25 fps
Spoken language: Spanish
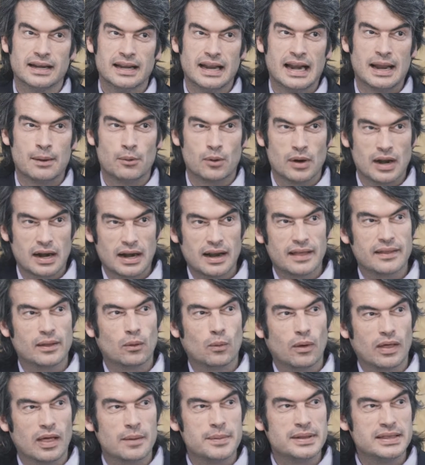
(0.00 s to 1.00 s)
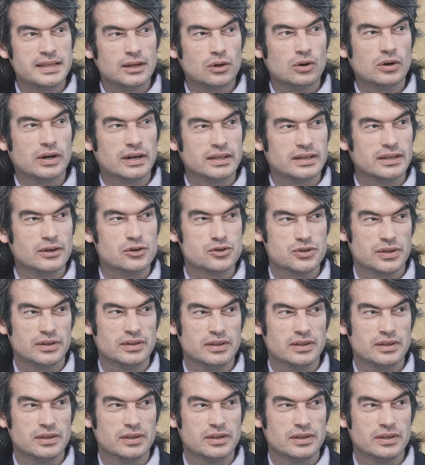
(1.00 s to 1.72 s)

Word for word: ni elaborarla adecuadamente con criterios